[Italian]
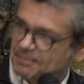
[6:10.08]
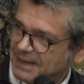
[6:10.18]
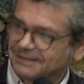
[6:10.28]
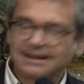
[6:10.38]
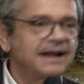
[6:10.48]
per
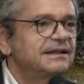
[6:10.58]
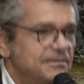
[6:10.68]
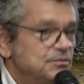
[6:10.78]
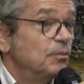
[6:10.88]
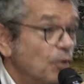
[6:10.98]
entrare
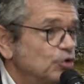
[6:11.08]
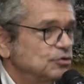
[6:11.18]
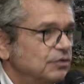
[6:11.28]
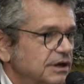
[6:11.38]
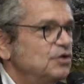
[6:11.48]
nel mio
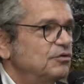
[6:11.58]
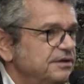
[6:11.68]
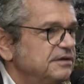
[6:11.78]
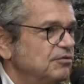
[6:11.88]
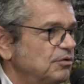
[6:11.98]
mondo che io
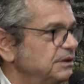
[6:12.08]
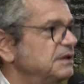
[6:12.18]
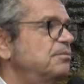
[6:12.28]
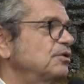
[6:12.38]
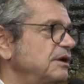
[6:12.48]
vivo, quindi
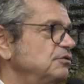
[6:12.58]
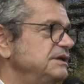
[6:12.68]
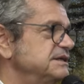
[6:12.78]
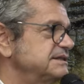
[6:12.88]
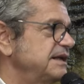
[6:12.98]
il
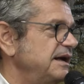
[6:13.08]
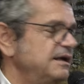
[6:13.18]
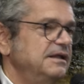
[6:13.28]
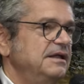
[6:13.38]
protagonista